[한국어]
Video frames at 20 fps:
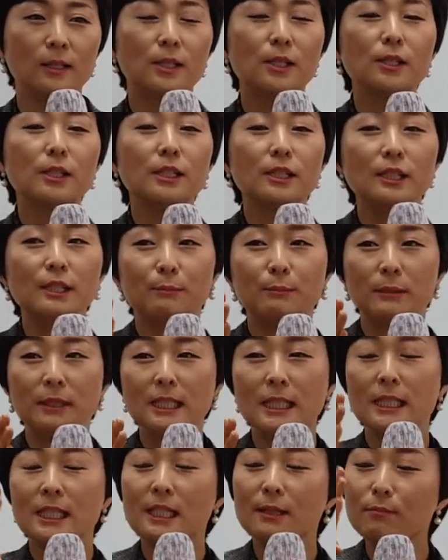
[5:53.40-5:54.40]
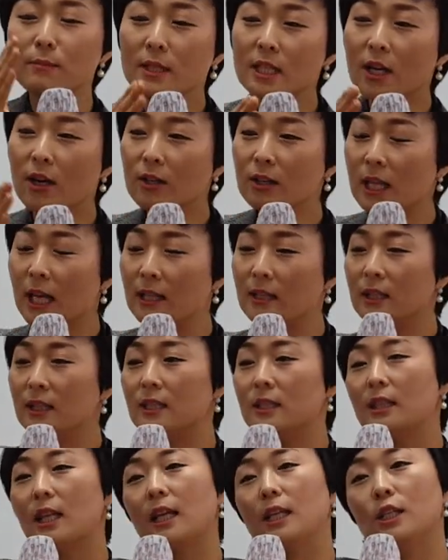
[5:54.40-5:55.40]
지금 10년
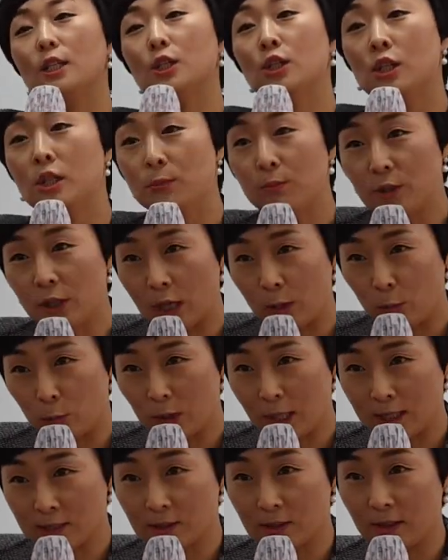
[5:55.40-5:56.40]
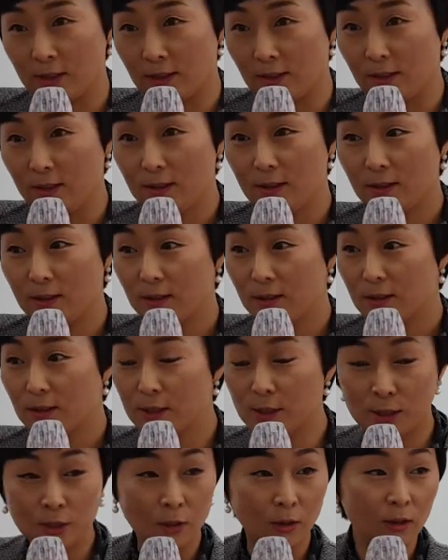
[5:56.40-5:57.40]
했는데 20위에 올랐어요.
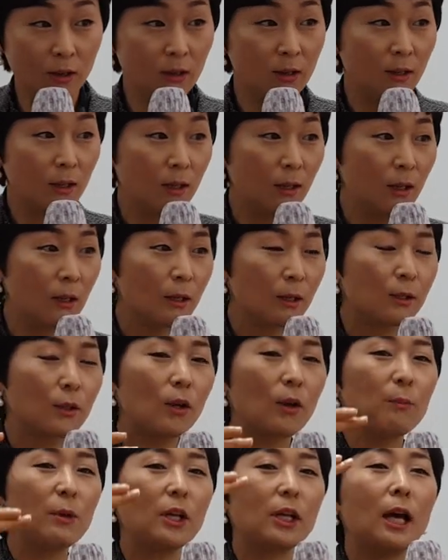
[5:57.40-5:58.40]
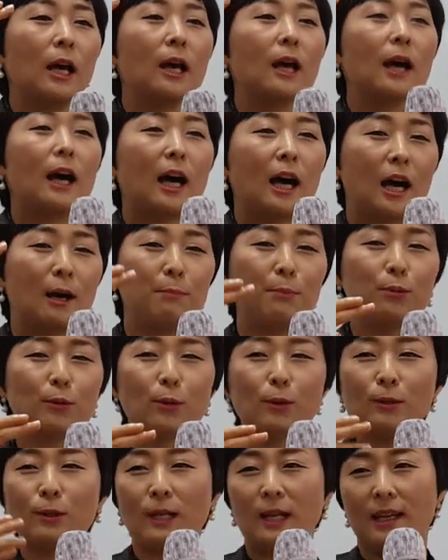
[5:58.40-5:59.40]
그쵸? 그러면
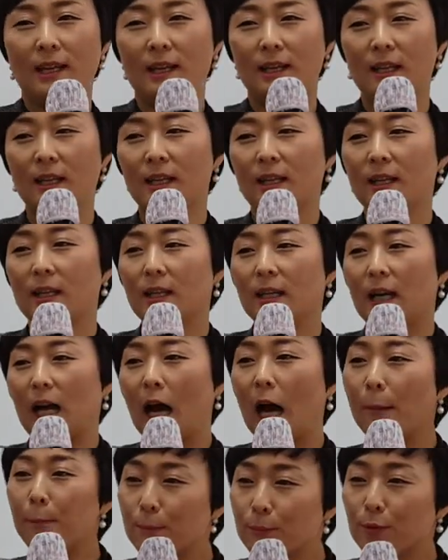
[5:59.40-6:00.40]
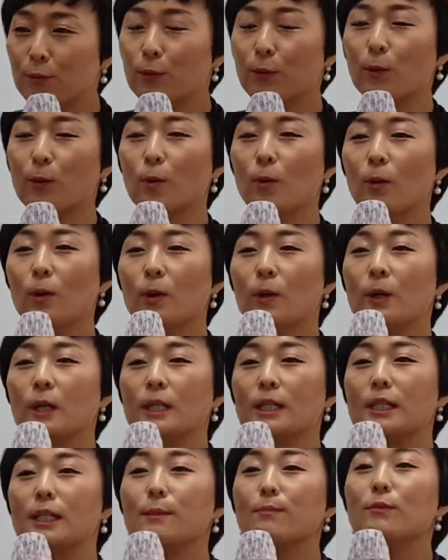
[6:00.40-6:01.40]
앞으로 그래. 앞으로
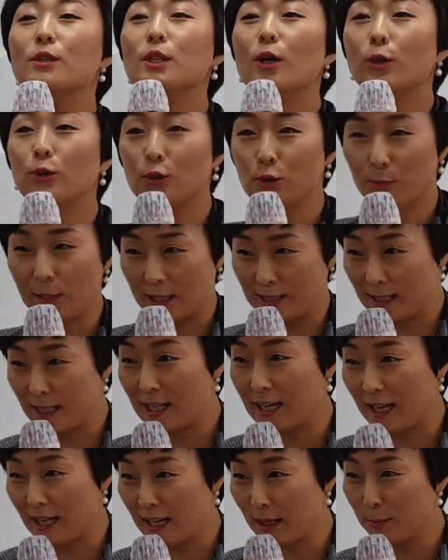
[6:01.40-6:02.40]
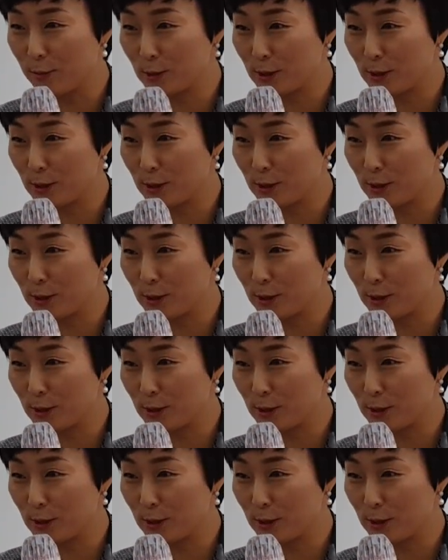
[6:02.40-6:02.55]
10년 후만 생각해